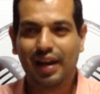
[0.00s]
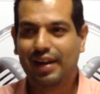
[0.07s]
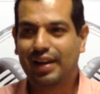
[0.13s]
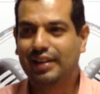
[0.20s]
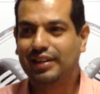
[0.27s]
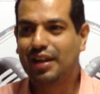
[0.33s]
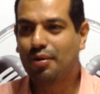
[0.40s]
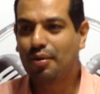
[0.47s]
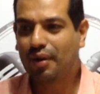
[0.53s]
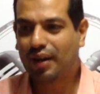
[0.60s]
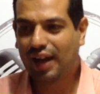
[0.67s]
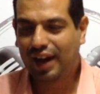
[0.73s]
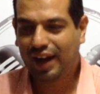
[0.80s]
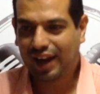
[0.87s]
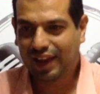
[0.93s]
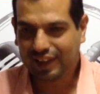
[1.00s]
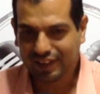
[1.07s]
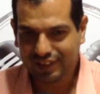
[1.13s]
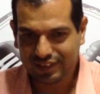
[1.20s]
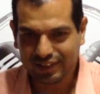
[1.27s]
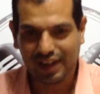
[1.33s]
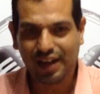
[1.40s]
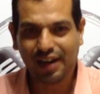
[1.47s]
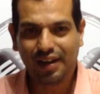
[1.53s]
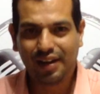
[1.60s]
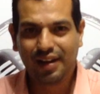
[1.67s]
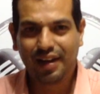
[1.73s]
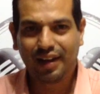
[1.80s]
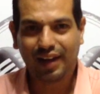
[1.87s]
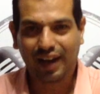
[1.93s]
Le tengo que agradecer
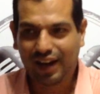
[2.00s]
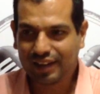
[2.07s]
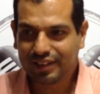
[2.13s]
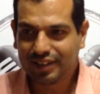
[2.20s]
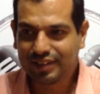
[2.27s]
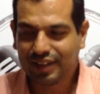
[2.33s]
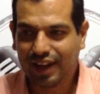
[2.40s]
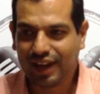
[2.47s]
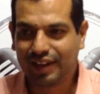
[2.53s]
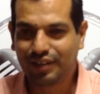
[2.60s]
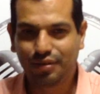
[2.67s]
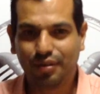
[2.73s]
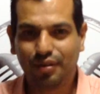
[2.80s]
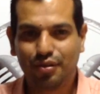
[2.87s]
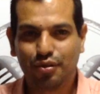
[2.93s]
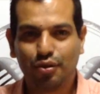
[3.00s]
que gracias a eso